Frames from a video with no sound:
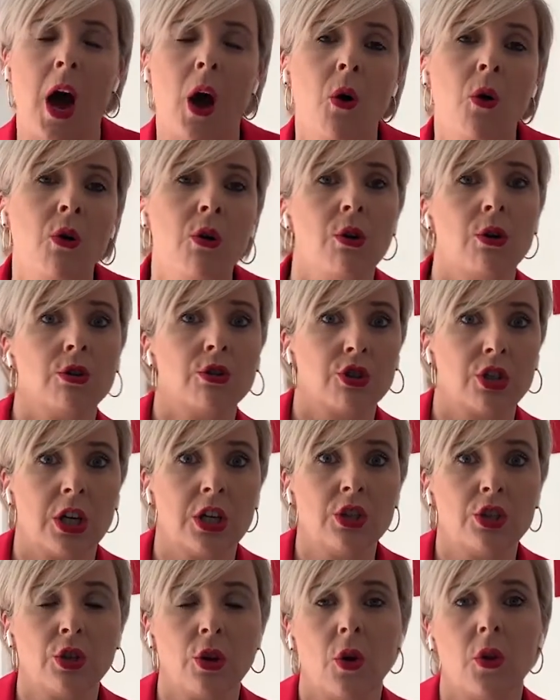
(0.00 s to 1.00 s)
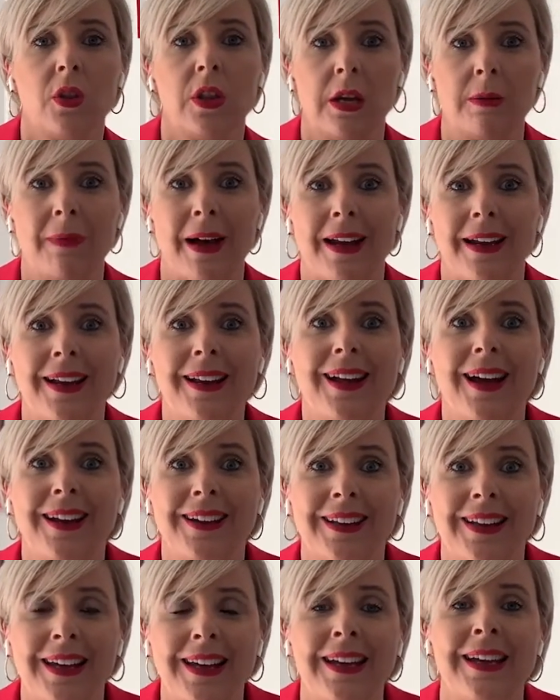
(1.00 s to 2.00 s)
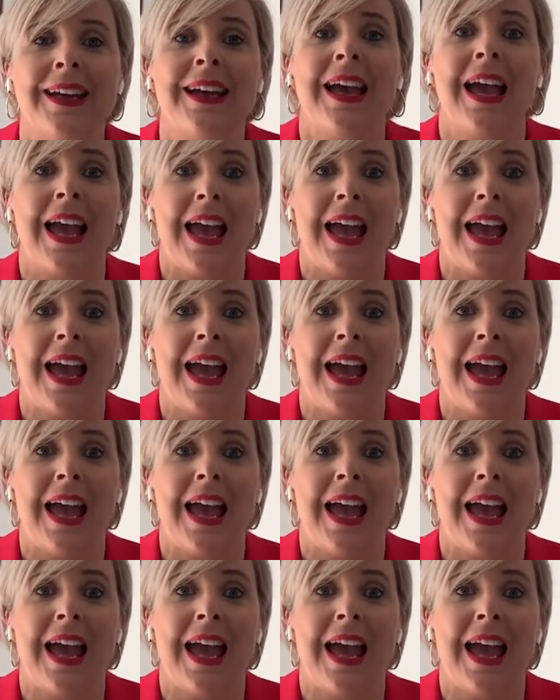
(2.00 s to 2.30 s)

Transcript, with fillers: A un consenso de manera que